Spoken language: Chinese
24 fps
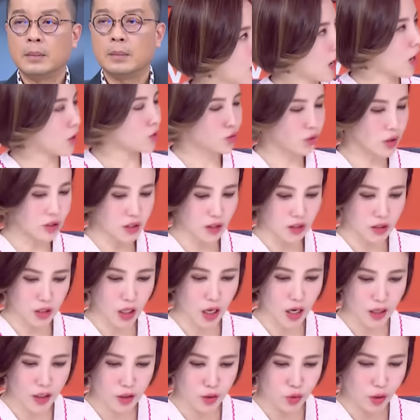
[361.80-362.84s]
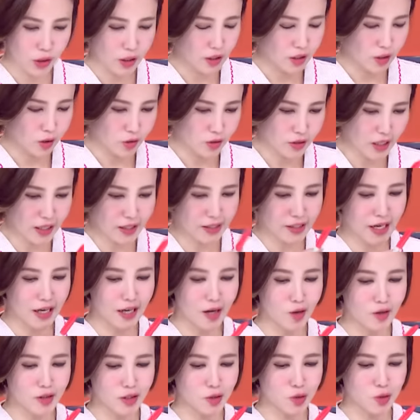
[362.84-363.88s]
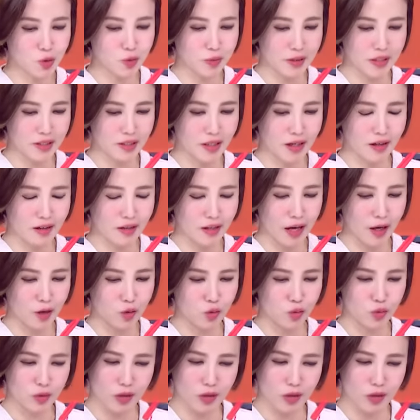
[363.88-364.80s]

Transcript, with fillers: 好，所以请教一下易川哥，那你看高金素梅这样的态度